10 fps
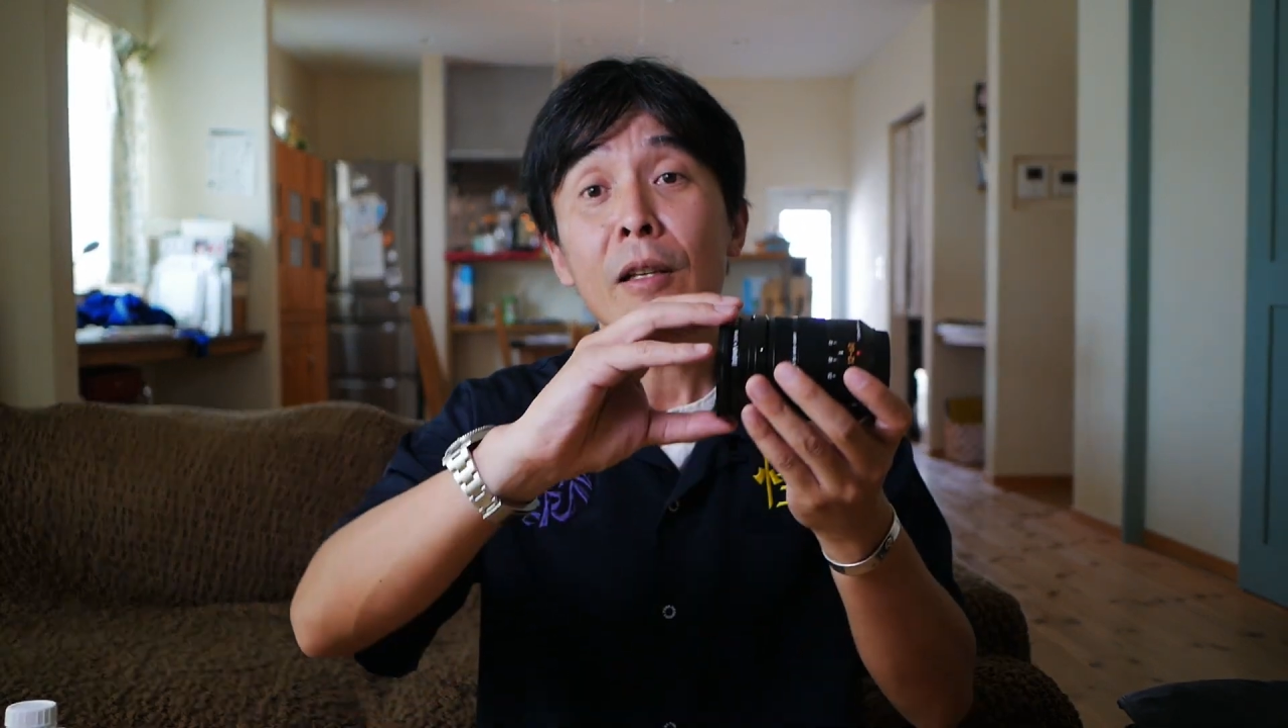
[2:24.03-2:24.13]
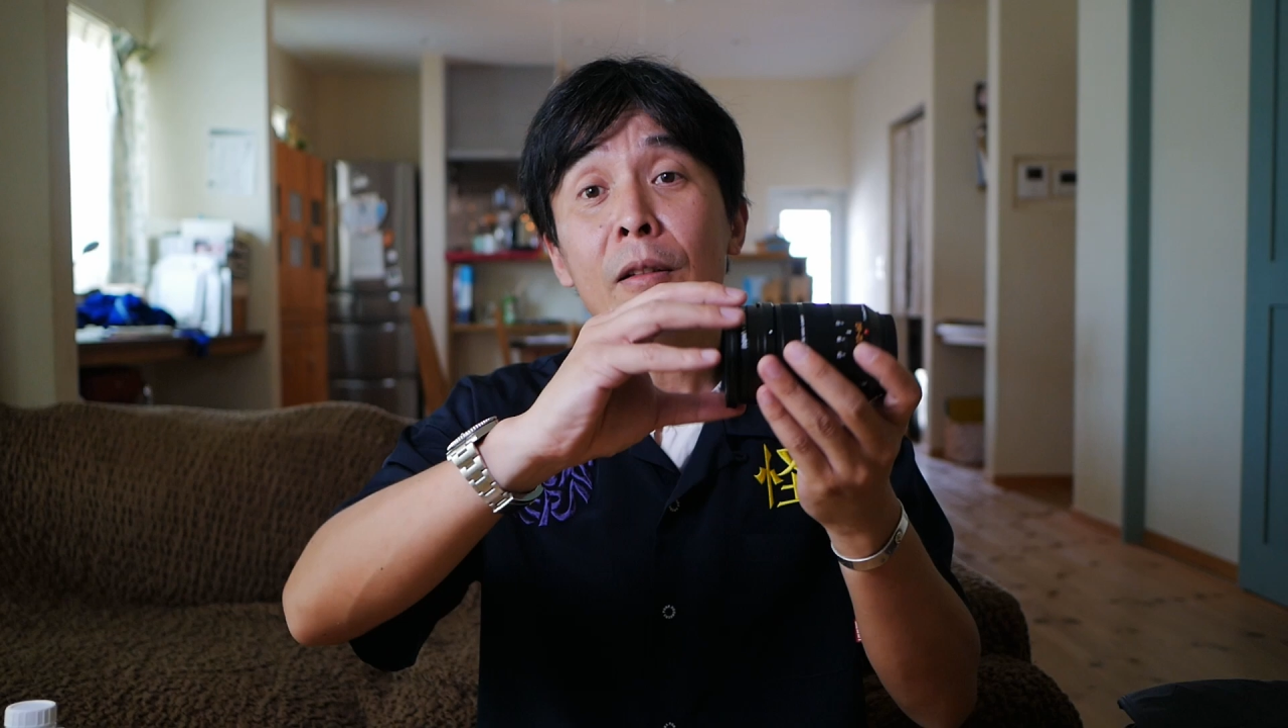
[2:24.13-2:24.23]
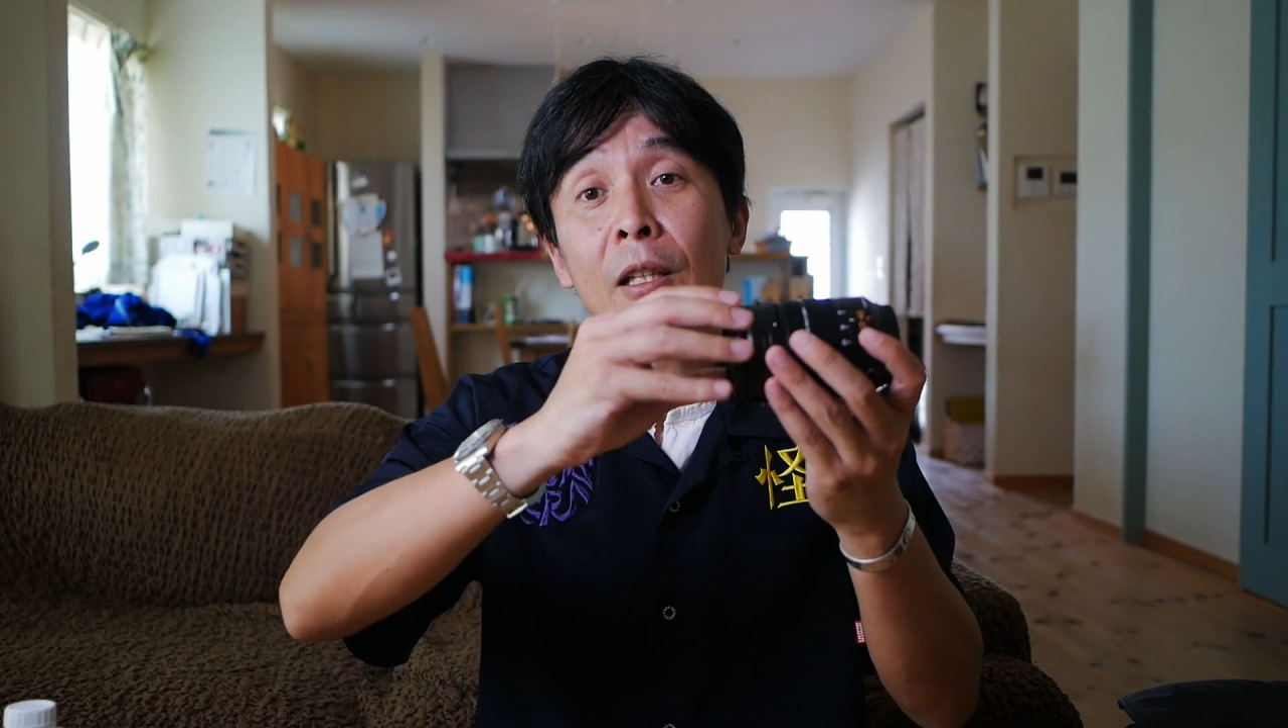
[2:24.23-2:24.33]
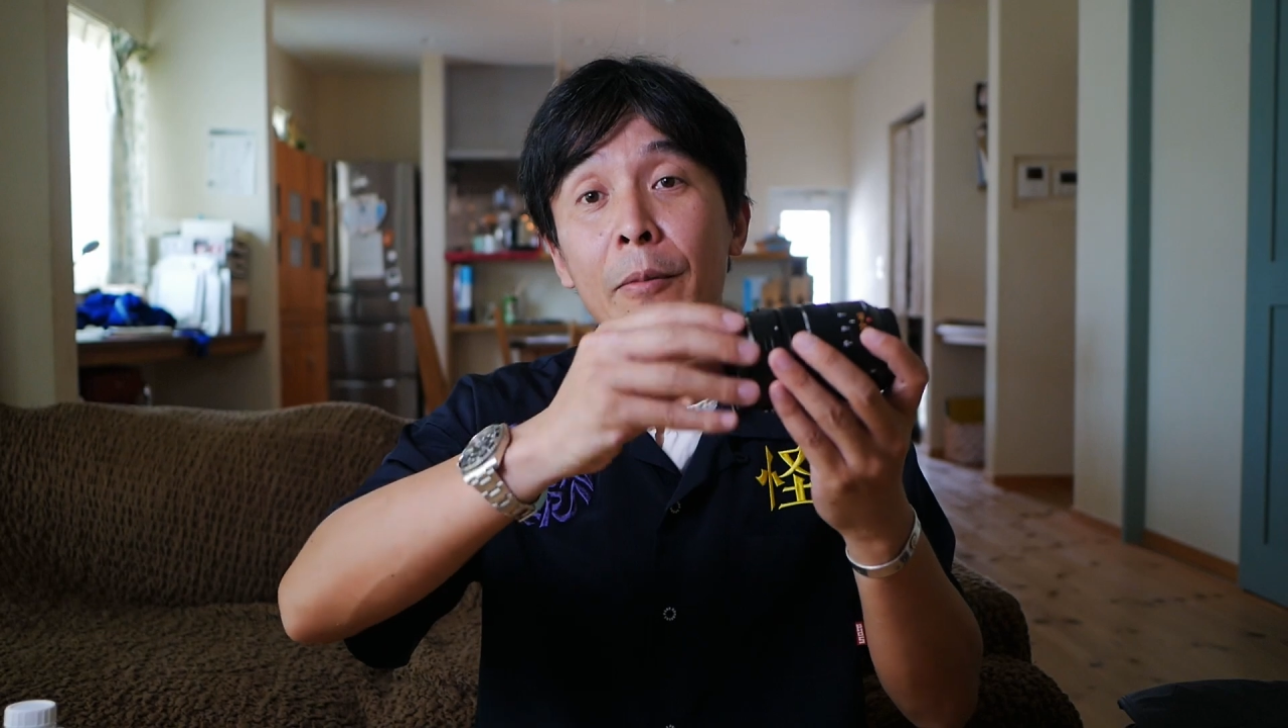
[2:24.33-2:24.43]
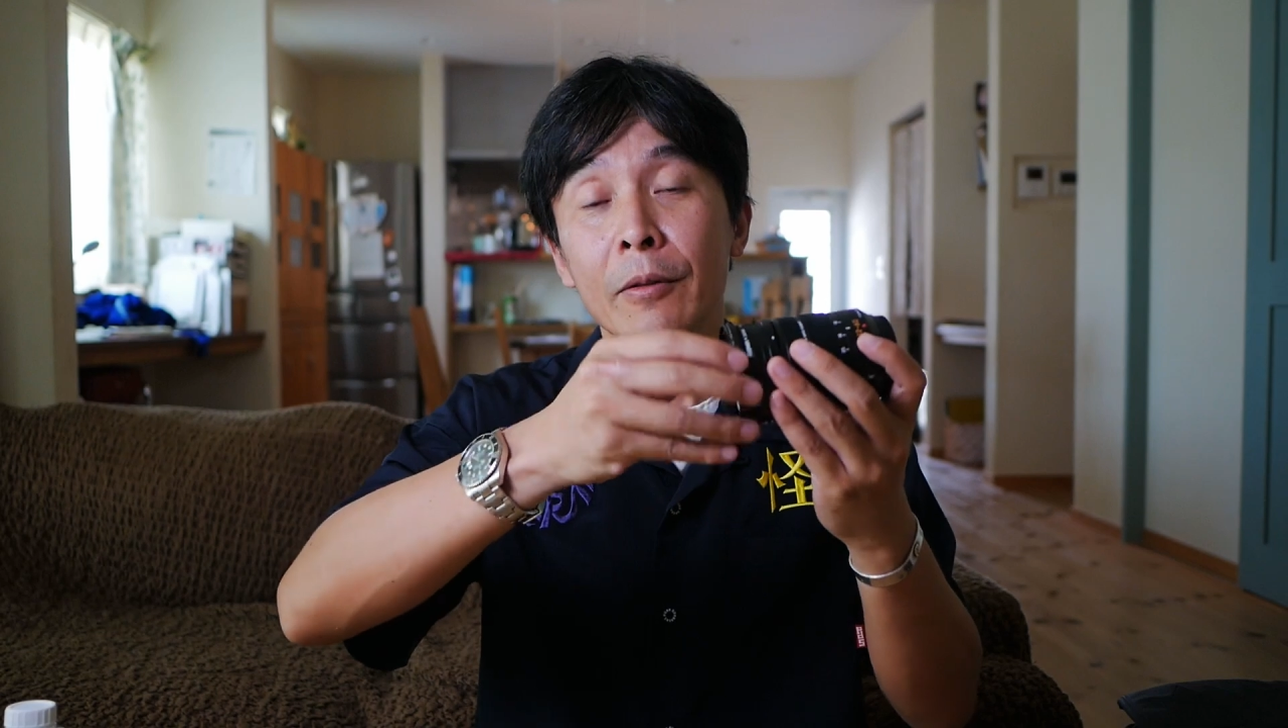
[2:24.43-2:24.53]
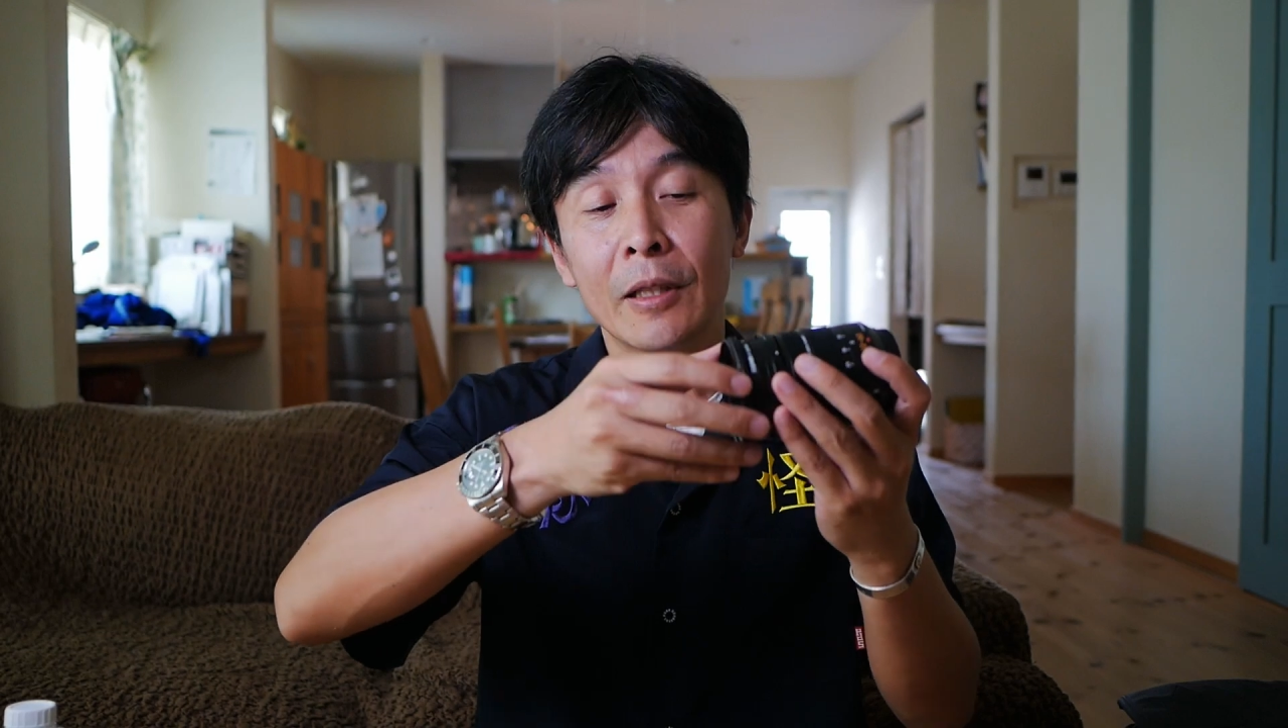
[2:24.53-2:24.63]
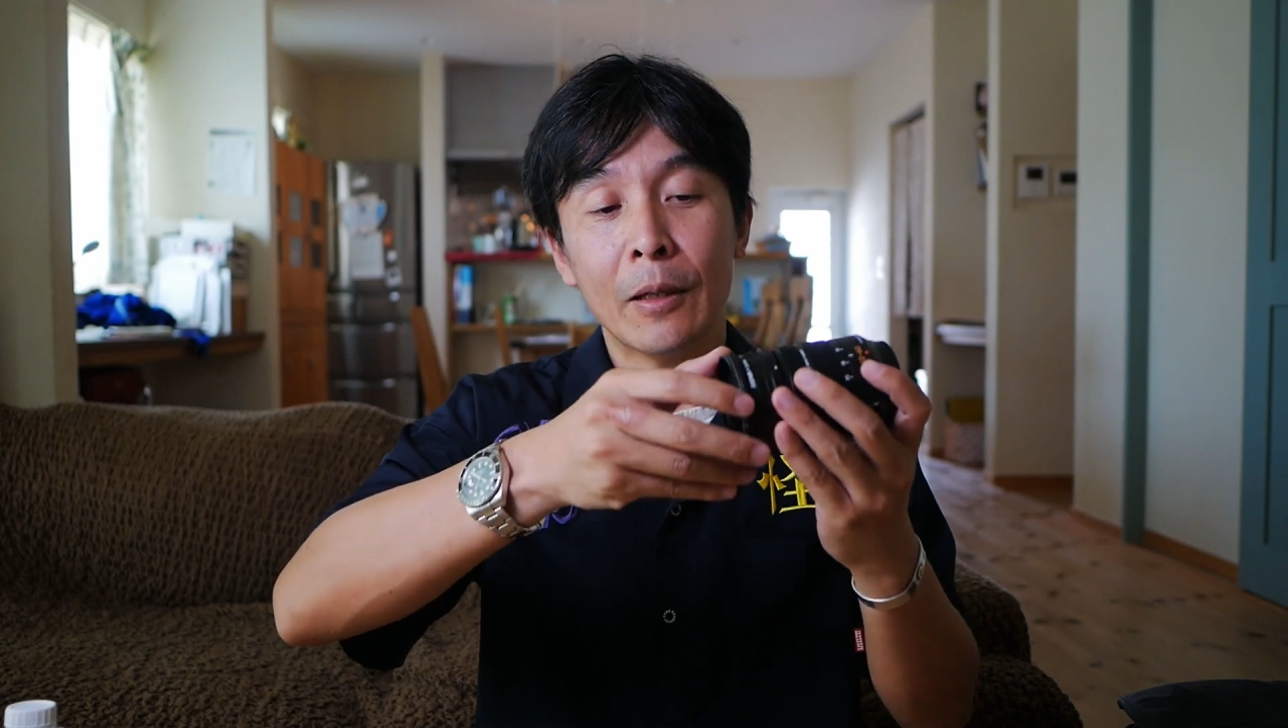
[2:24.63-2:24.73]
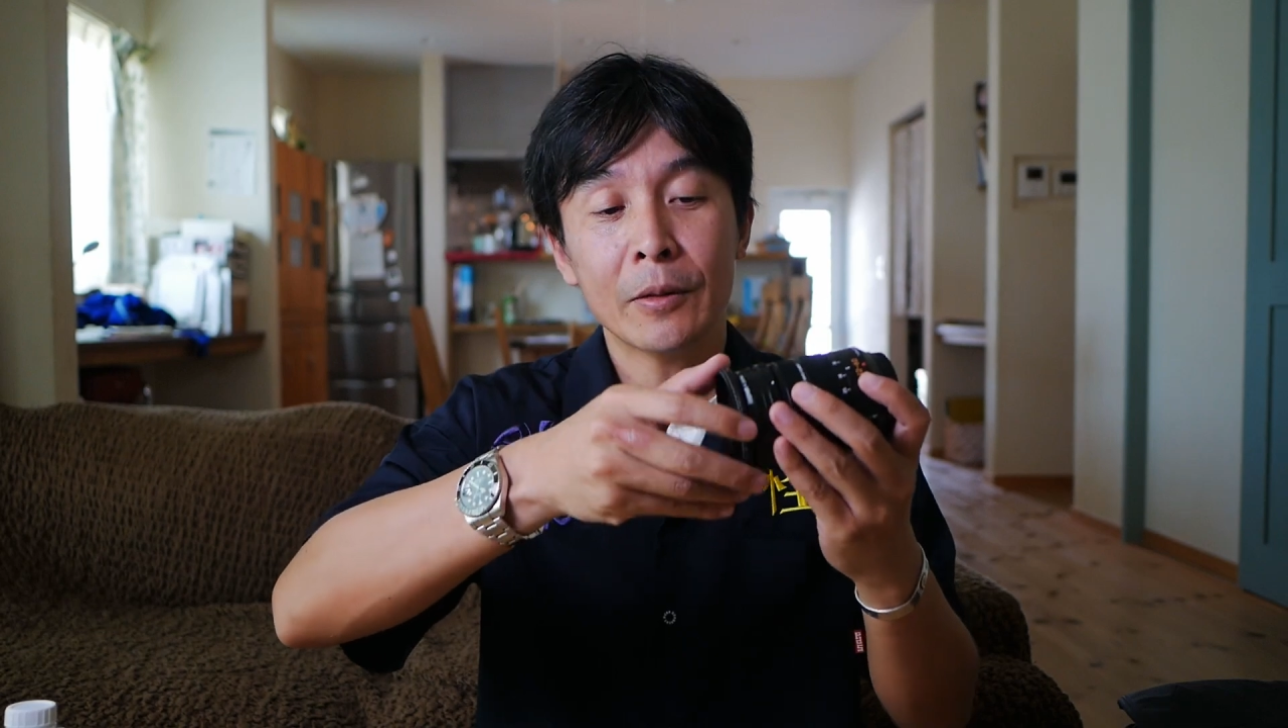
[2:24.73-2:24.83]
LD フィルター